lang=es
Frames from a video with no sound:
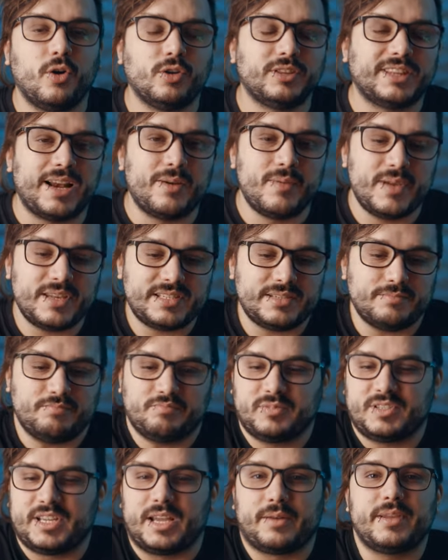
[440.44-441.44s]
o tal vez
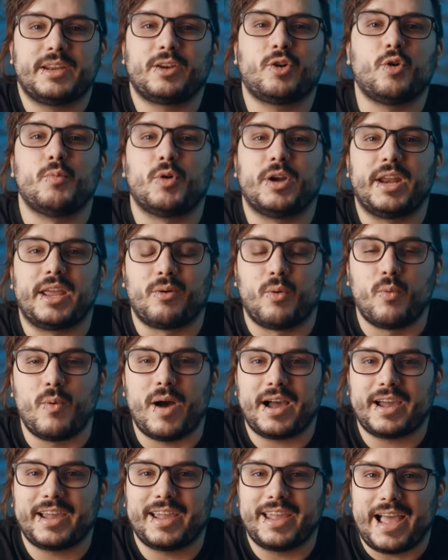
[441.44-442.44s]
servir como
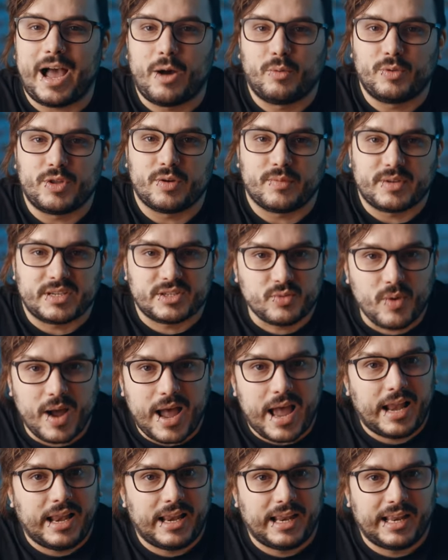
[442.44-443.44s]
lenguaje
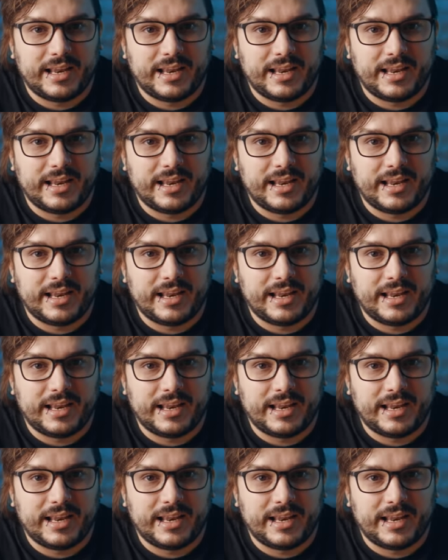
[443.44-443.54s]
audiovisual.